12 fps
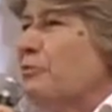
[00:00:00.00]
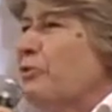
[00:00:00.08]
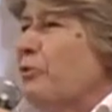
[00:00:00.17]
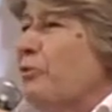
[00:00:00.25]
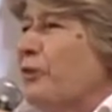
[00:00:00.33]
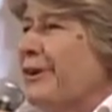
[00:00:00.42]

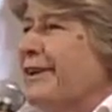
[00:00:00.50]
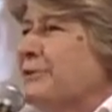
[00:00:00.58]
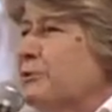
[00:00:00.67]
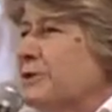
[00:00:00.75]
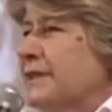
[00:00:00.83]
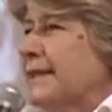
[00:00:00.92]
riproporre
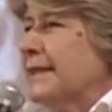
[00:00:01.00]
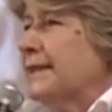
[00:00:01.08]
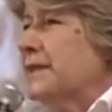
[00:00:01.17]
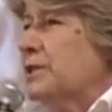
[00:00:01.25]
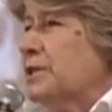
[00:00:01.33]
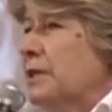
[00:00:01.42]
tutti i
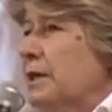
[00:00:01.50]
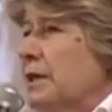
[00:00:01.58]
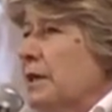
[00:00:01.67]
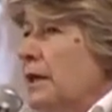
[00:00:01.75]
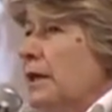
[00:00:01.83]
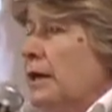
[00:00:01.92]
13.
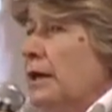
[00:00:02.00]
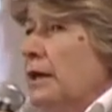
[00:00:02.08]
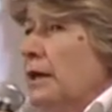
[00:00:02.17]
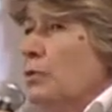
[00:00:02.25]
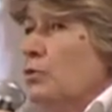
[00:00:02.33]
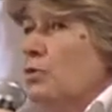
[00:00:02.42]

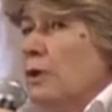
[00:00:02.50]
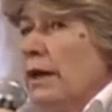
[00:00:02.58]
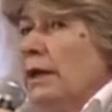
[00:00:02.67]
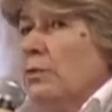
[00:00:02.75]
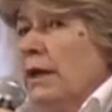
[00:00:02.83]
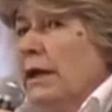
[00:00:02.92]
Eh, una
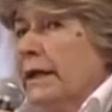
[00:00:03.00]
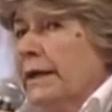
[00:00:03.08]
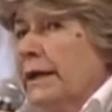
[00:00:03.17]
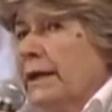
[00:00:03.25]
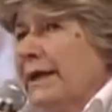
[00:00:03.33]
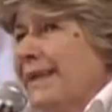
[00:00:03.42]
è quella
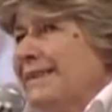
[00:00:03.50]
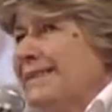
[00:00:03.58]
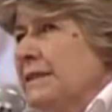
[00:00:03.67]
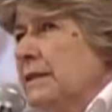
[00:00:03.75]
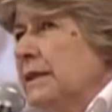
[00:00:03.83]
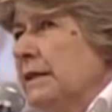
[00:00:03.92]
che la
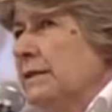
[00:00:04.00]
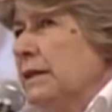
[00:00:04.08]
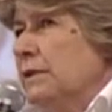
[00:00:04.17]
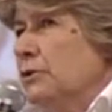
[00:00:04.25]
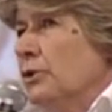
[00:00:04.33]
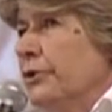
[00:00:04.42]
dignità
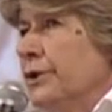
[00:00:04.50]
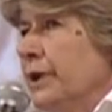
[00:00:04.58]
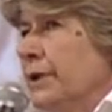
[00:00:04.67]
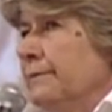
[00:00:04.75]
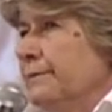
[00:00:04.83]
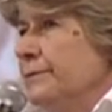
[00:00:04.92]
delle
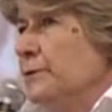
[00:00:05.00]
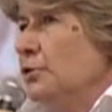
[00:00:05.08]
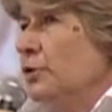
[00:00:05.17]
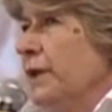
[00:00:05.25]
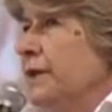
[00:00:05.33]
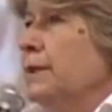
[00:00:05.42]
donne
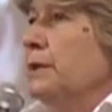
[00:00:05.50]
non è